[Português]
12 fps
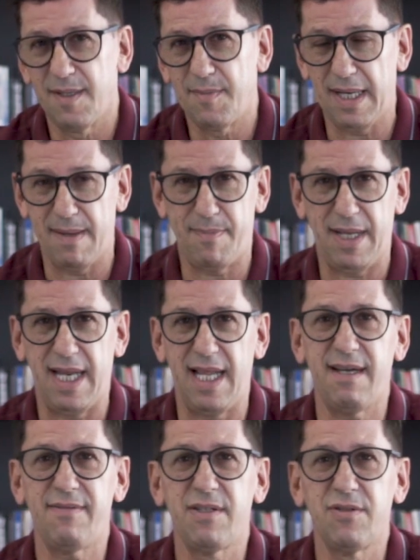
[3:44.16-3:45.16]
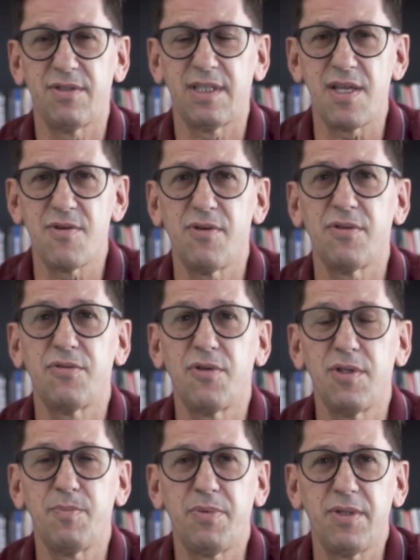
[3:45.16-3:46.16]
pela palavra do Senhor
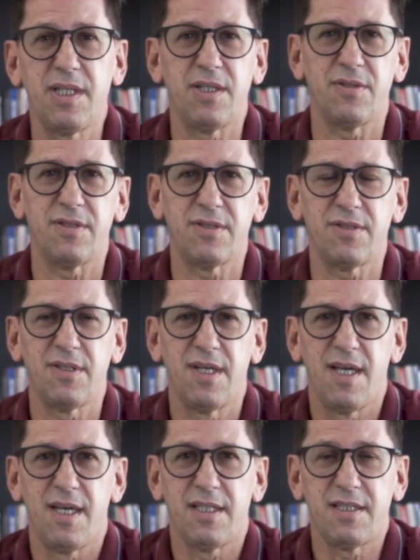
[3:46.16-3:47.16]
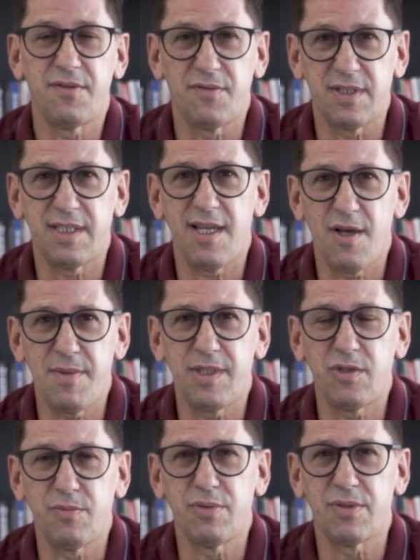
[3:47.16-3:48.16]
Todo-Poderoso, que se você
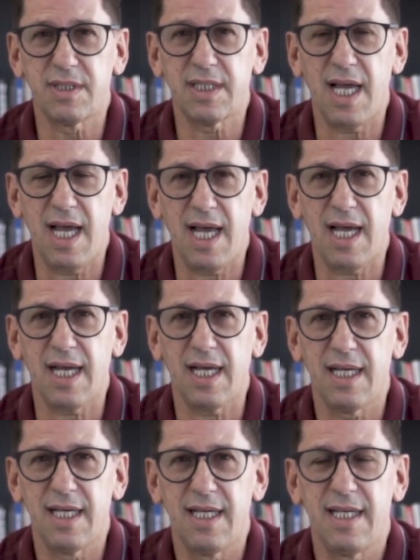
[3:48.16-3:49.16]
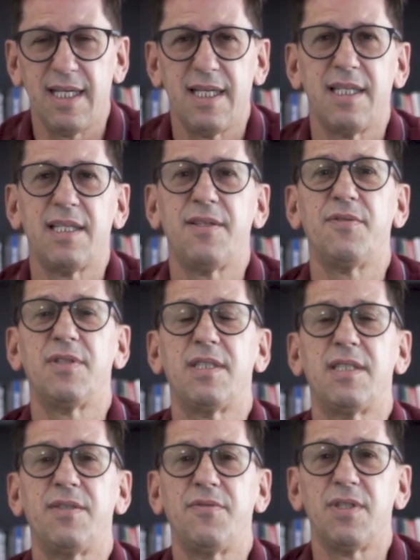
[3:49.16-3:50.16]
realmente o buscar, que você,
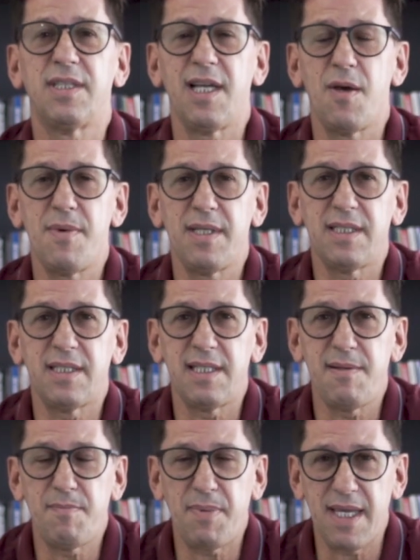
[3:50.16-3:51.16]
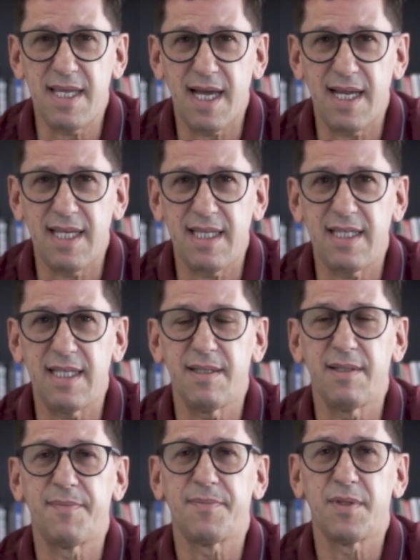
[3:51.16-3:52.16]
se você realmente se empenhar em
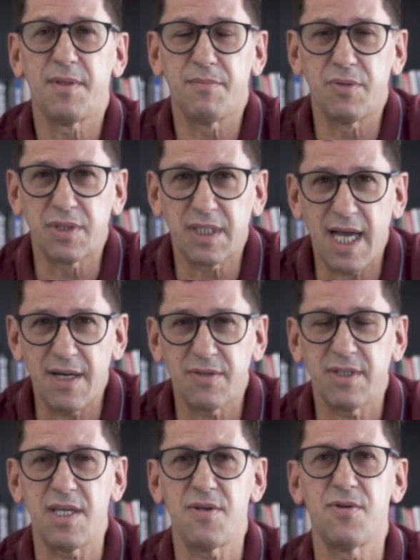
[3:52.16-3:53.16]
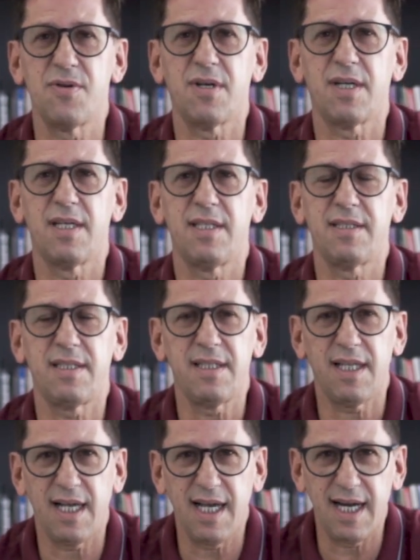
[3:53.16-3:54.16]
buscar o Senhor e se
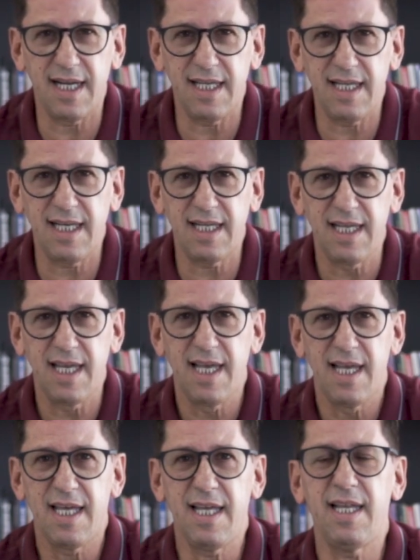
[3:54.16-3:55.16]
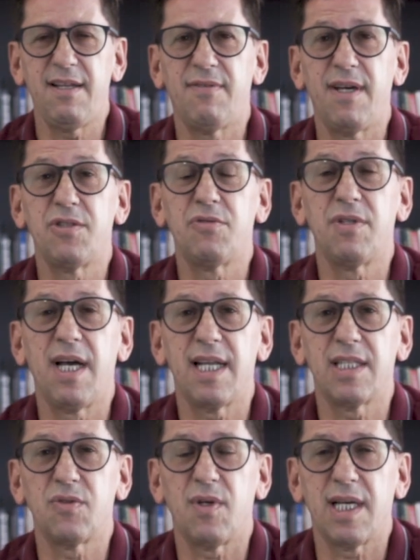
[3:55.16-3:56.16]
entregar a Ele, Ele vai
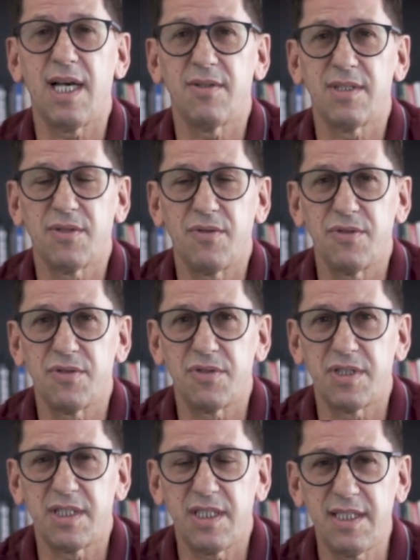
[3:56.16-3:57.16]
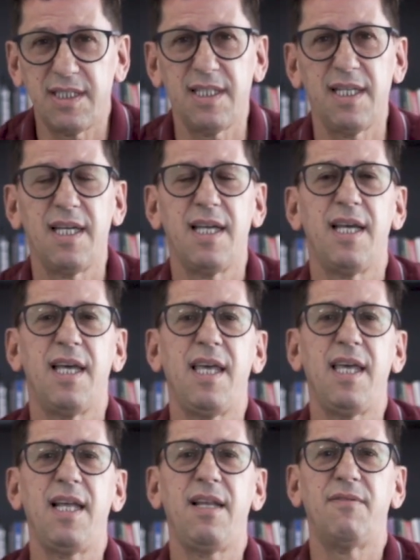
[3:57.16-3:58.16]
julgar a sua causa com justiça,
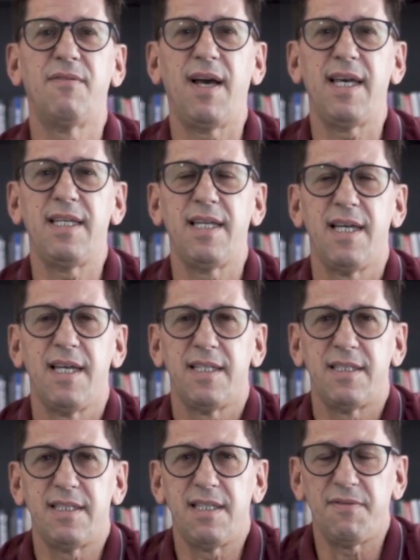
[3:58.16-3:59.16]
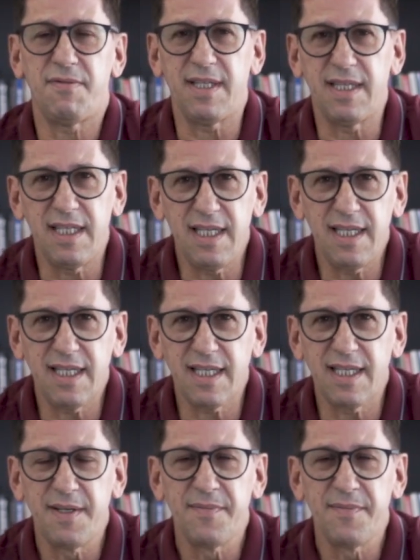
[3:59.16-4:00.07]
Ele vai te defender,